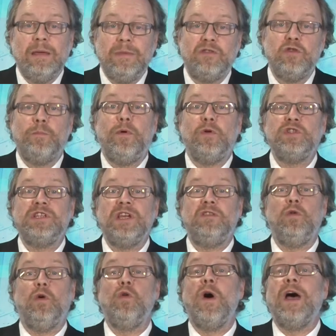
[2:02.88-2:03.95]
mais se pencher
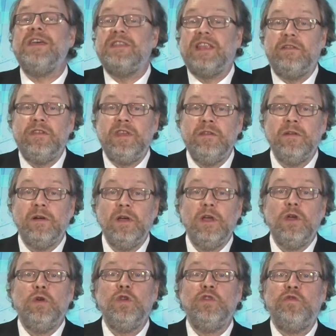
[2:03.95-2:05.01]
sur le reste à vivre
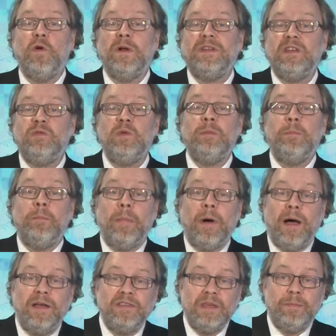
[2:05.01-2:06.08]
une fois déduit
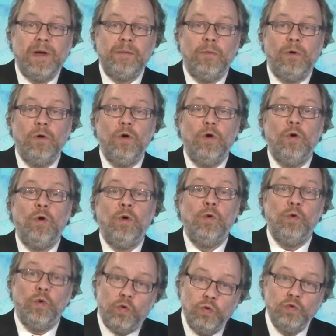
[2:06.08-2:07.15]
principalement
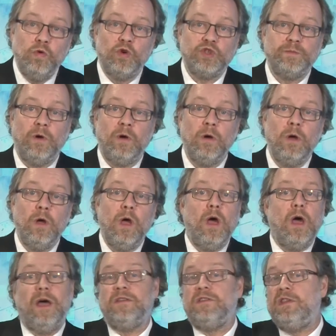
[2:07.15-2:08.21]
le coût du logement
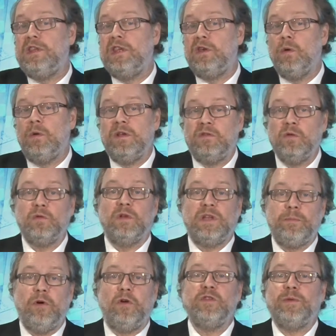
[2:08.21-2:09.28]
ainsi que les autres
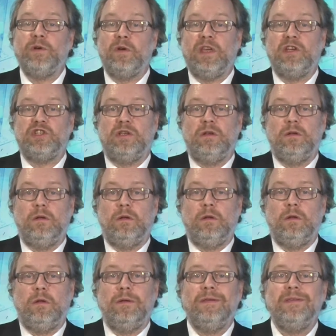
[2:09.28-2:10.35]
dépenses préengagées.
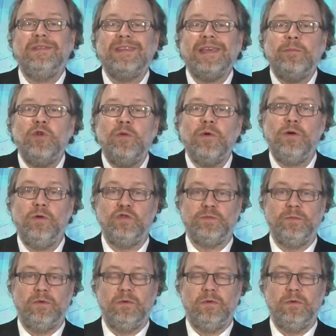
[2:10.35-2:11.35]
Simplement le logement.